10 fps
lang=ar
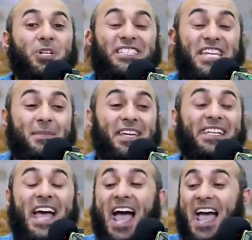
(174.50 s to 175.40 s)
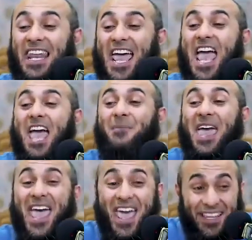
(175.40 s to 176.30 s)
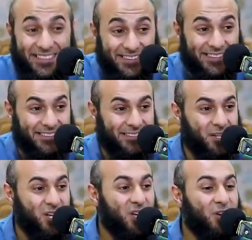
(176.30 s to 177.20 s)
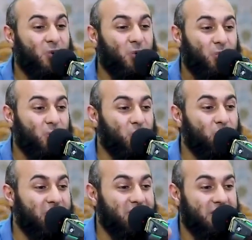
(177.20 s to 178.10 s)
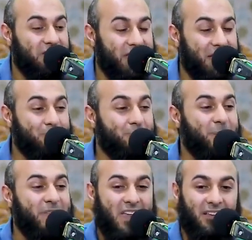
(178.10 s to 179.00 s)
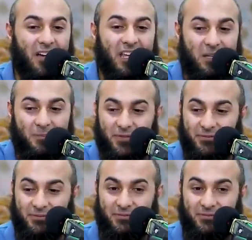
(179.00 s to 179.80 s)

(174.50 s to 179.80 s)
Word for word: ودي من علامات خروج الذنب من القلب